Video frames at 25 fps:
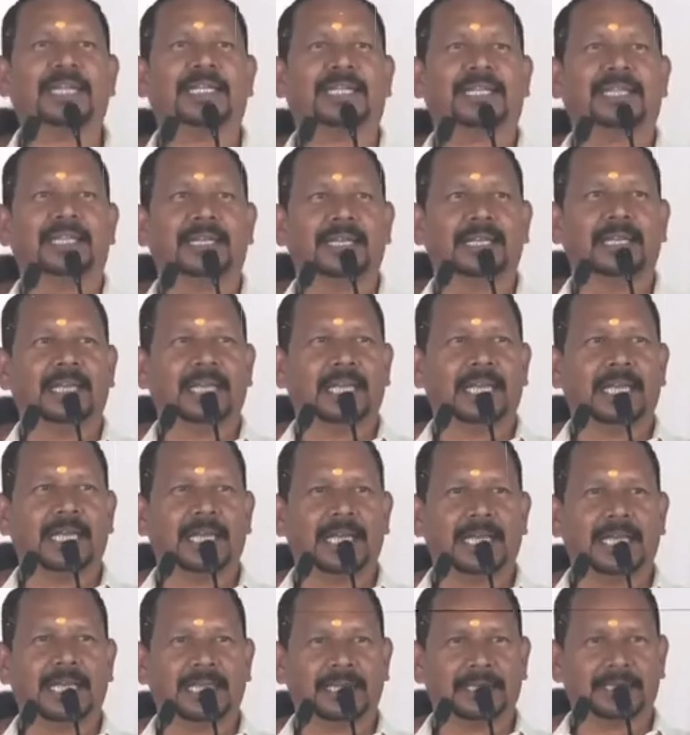यूनिट
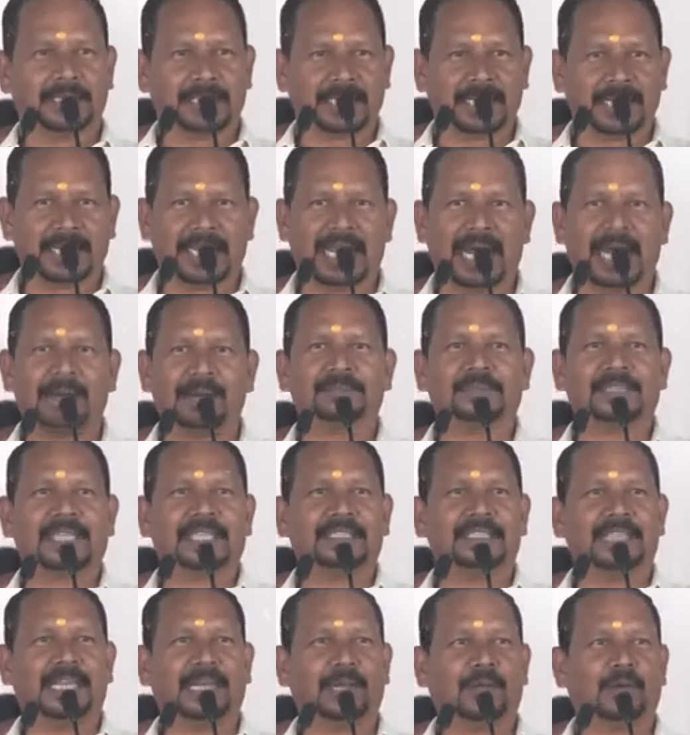आ, के नाम
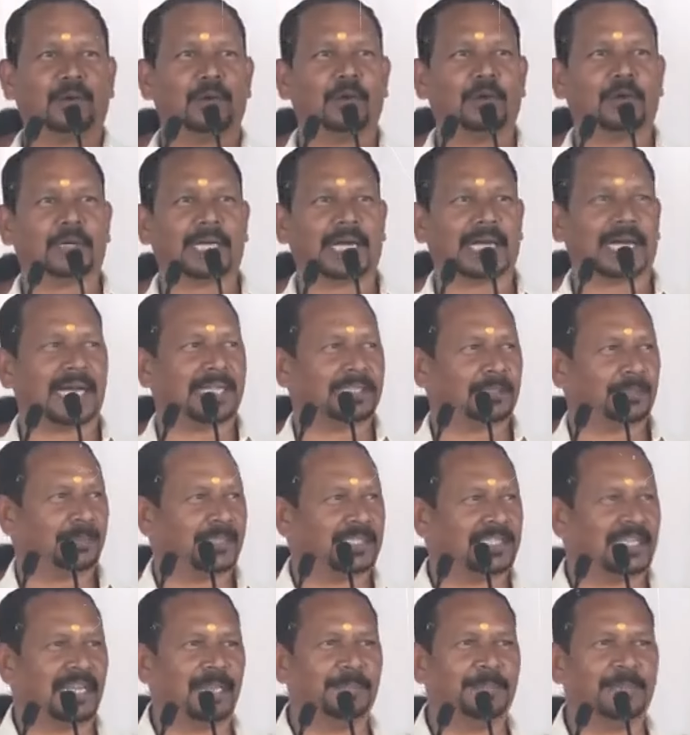से जिन लोगों का आज
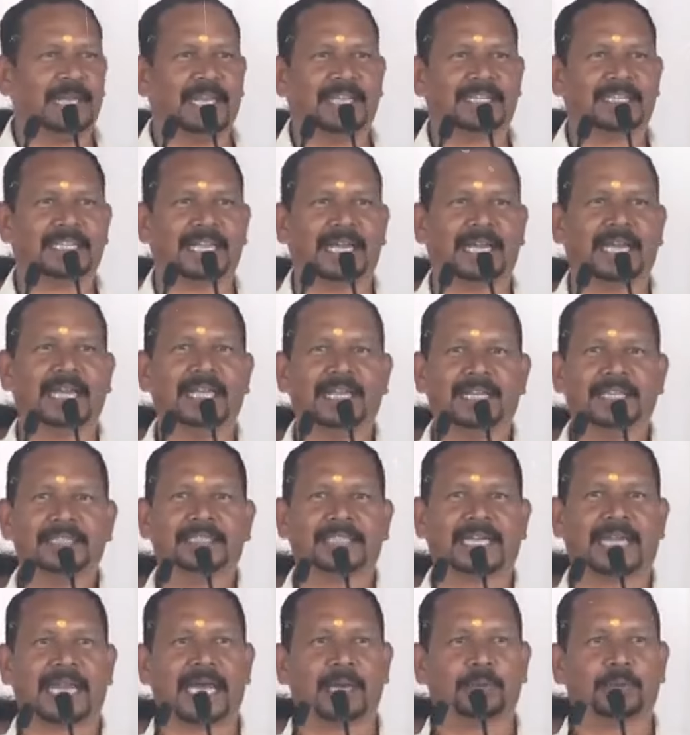बिजली बिल इतना
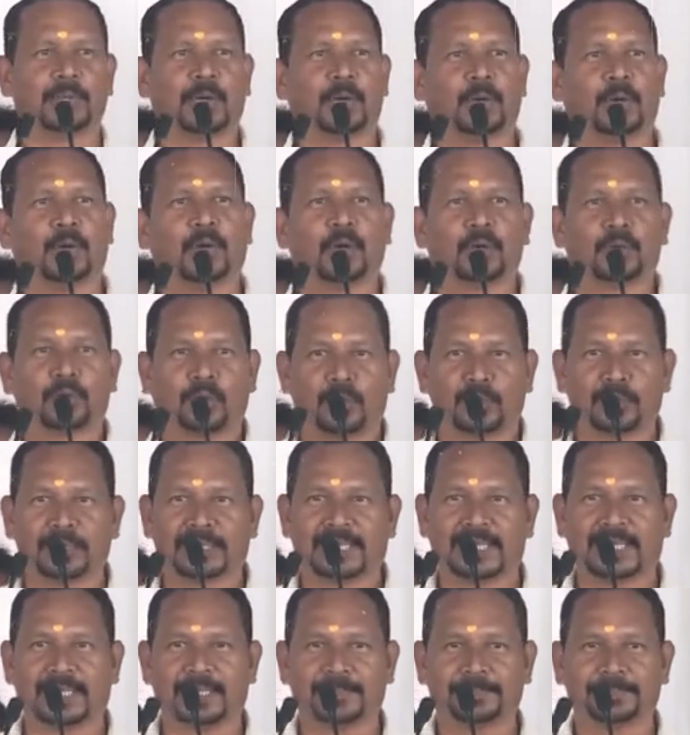चढ़ा हुआ वो लोग
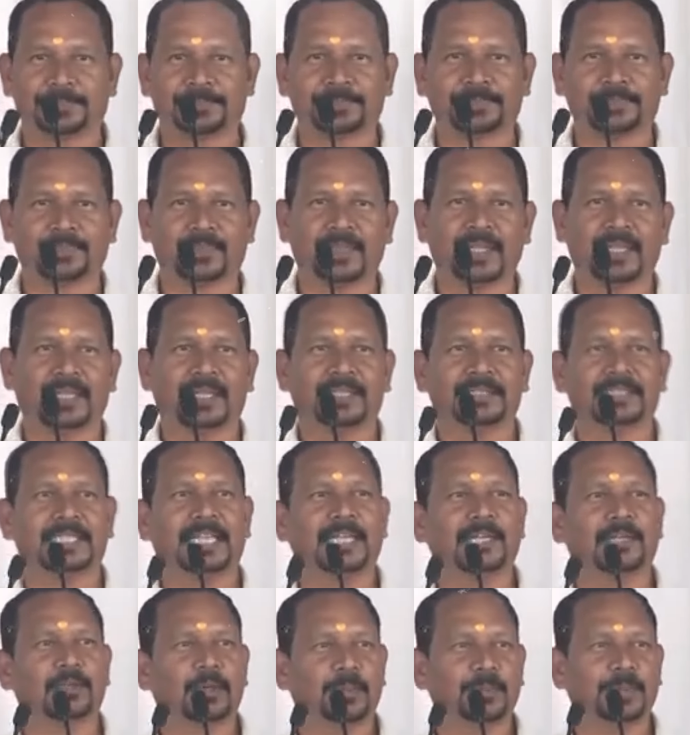कौन थे
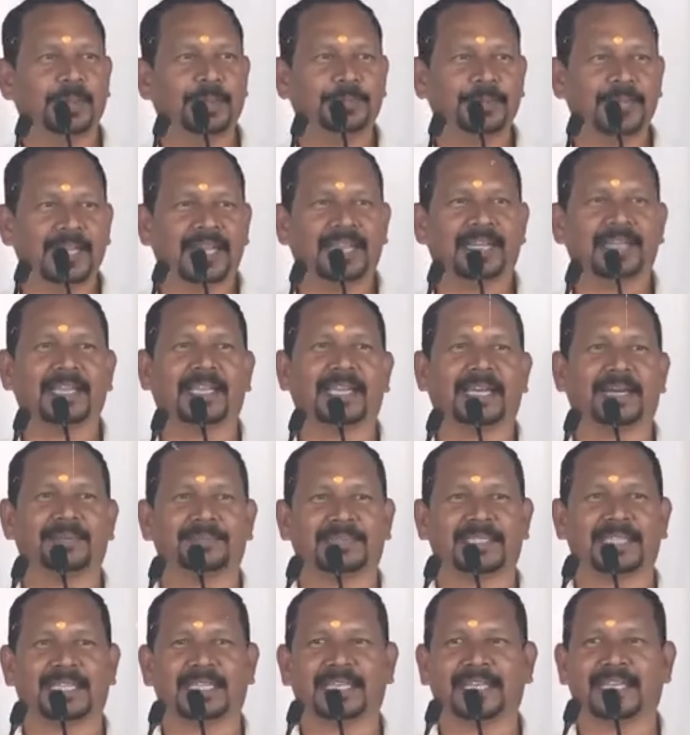जिनको बीपीएल के
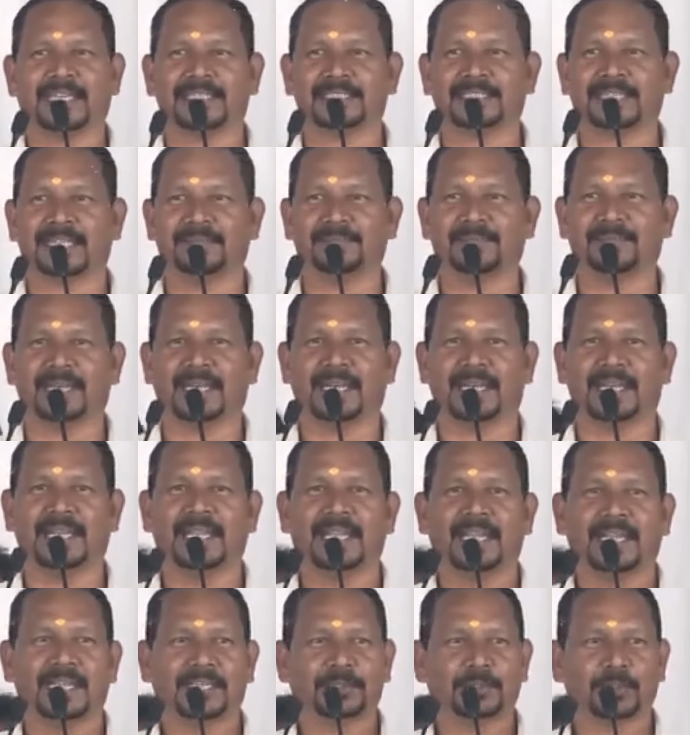नाम से कनेक्शन मिला
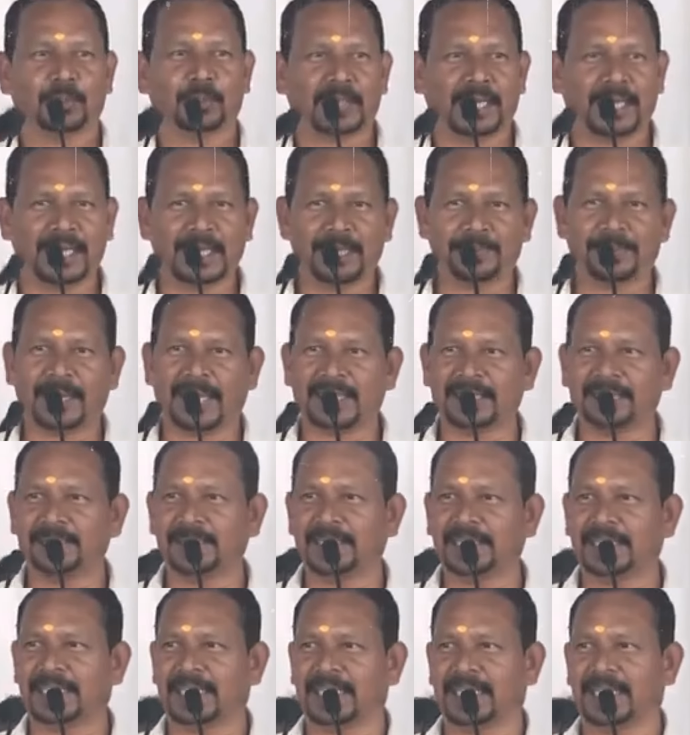जो गरीब
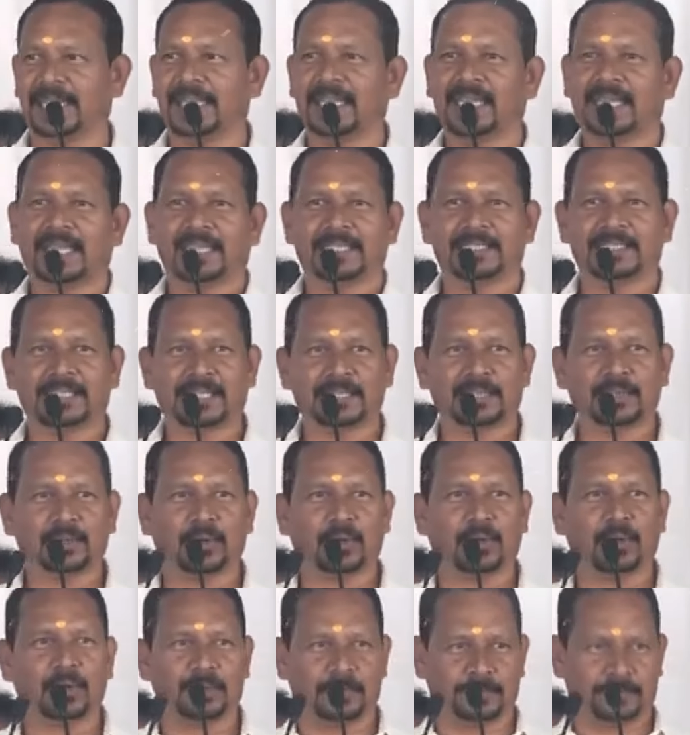आदमी थे
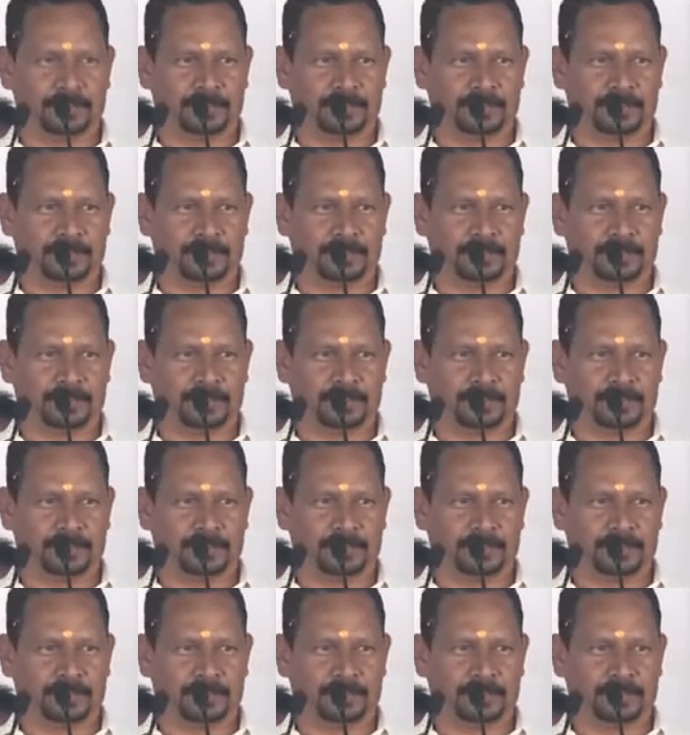जिनको